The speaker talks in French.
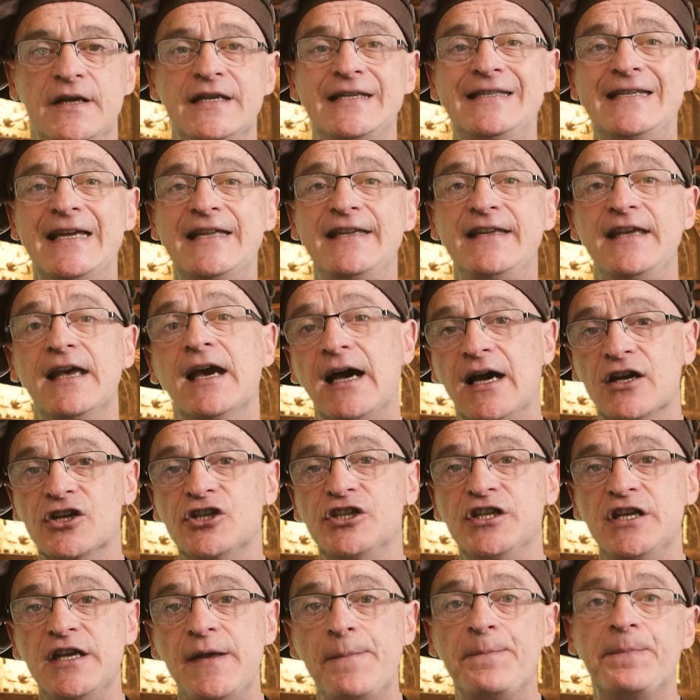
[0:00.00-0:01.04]
Cette
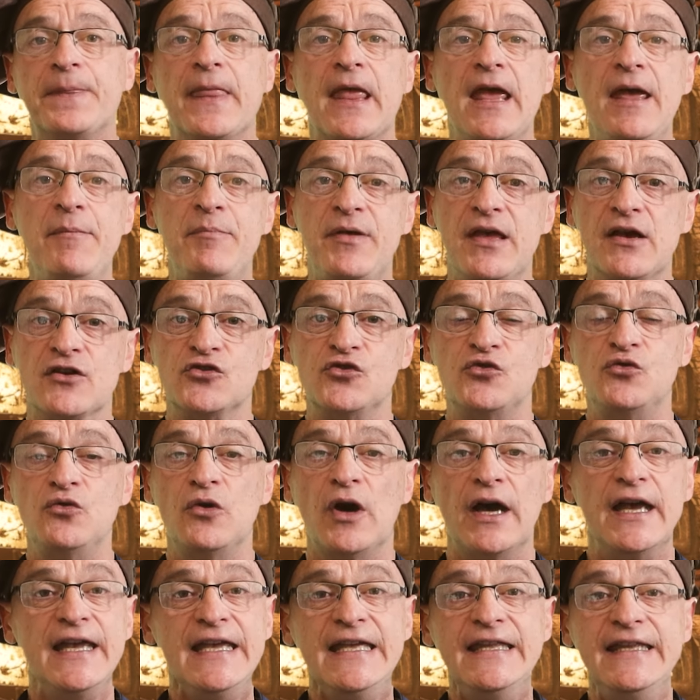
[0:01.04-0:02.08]
hiérarchie est bien
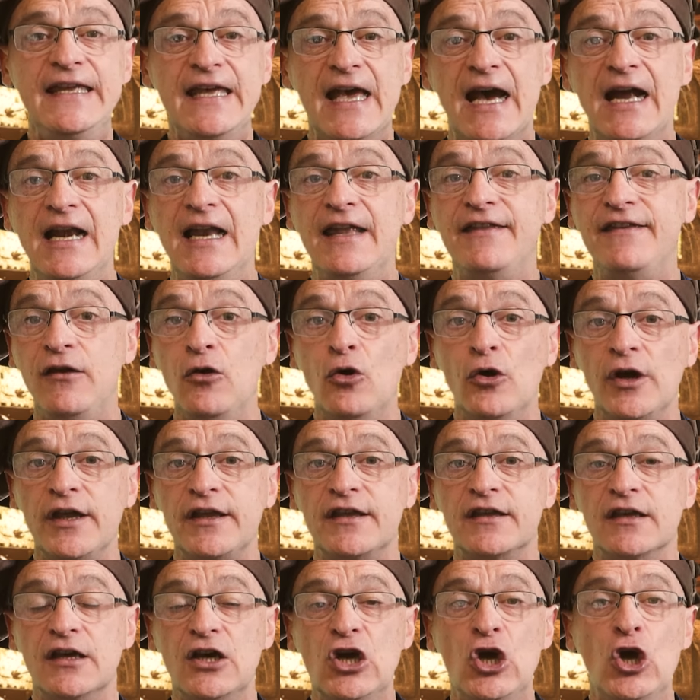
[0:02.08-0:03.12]
sûr idéale et
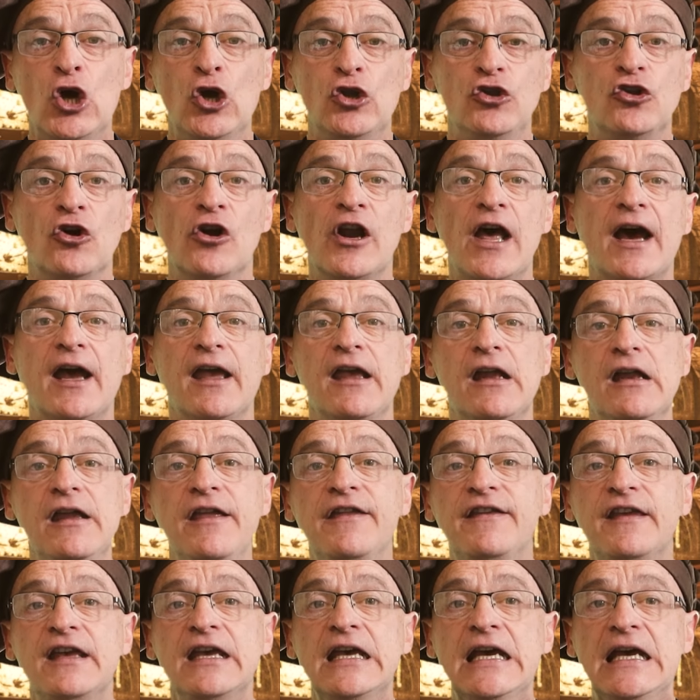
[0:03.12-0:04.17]
théorique, dans la
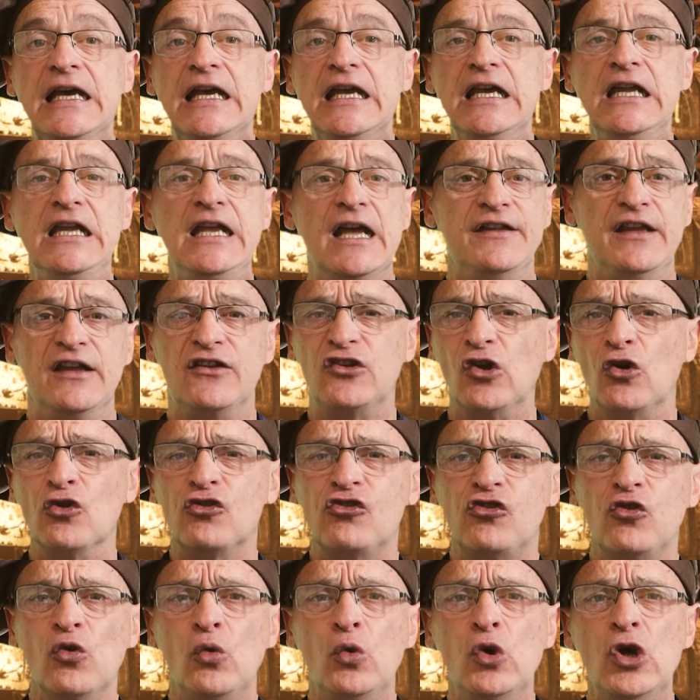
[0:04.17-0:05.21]
réalité, il y a des
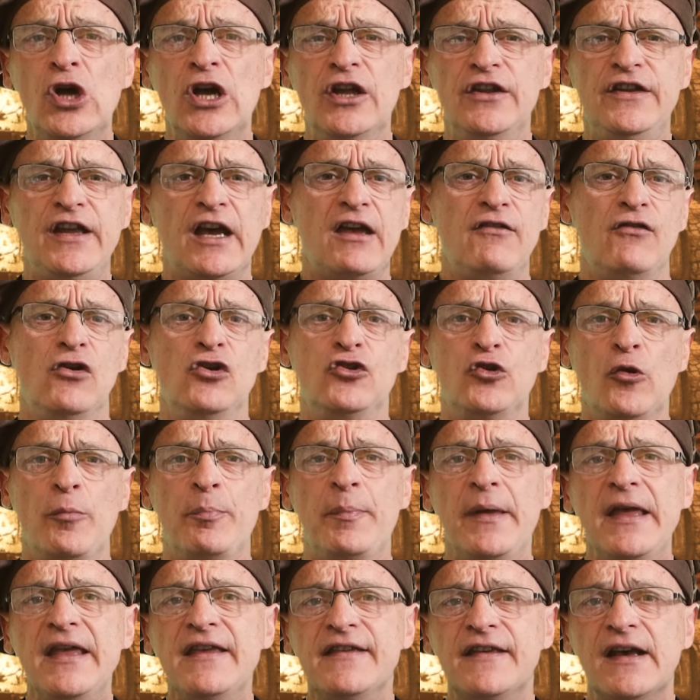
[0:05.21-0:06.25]
tensions, des révoltes
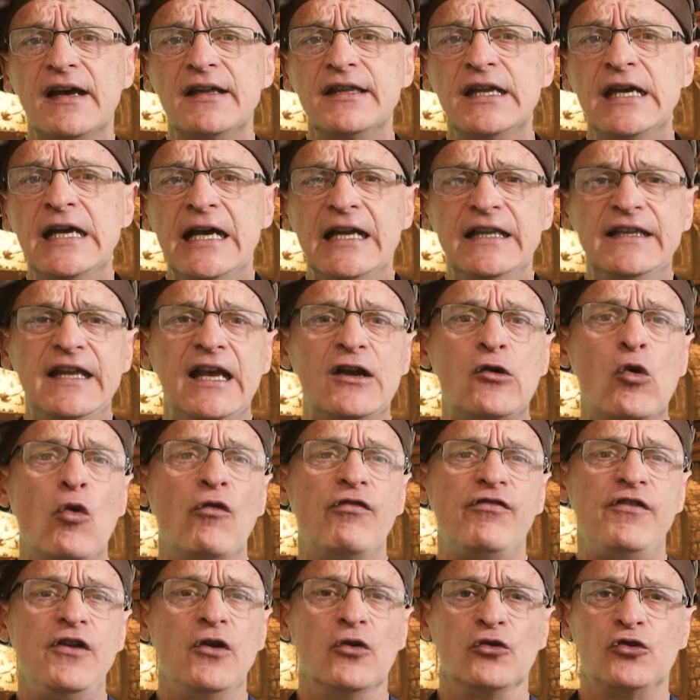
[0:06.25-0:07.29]
paysannes, des
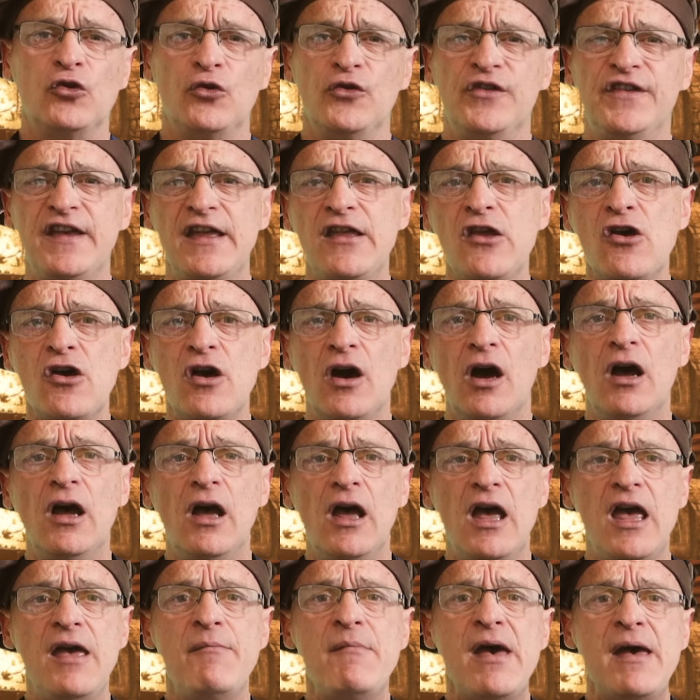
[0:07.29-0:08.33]
conflits entre seigneurs
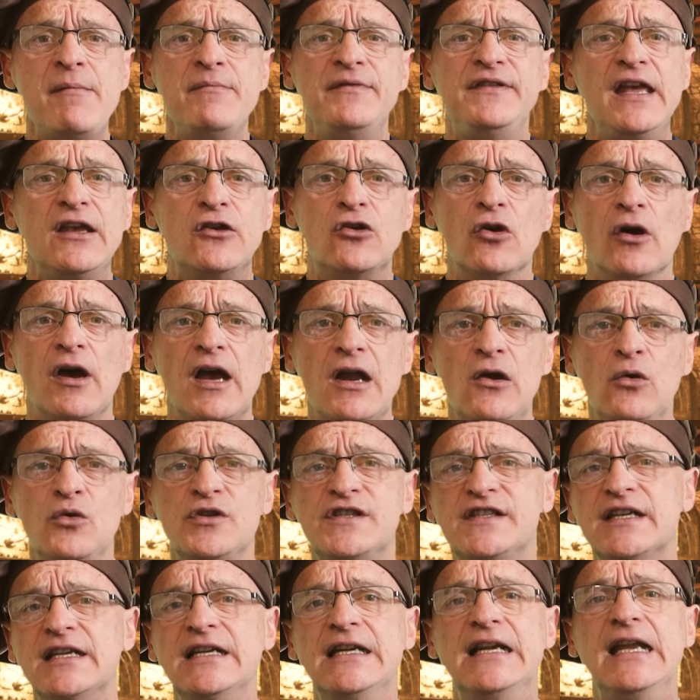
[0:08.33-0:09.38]
et même des querelles au
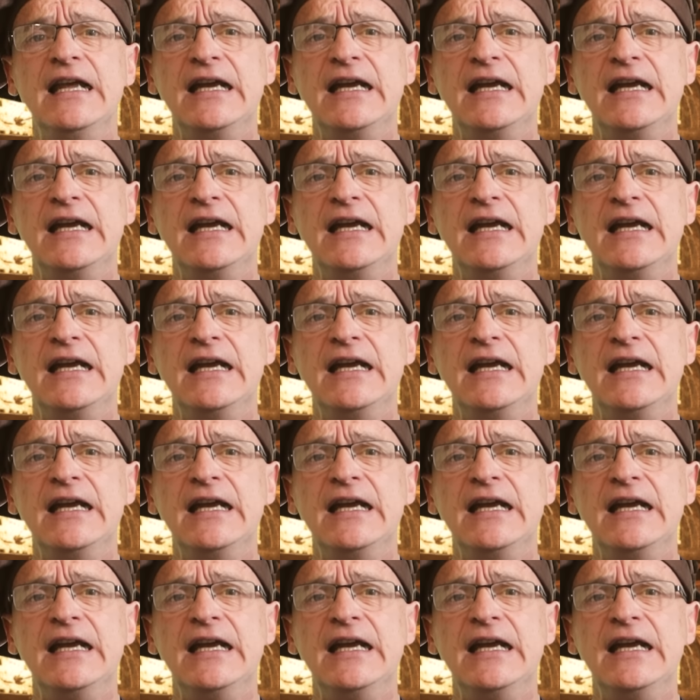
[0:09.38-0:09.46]
sein de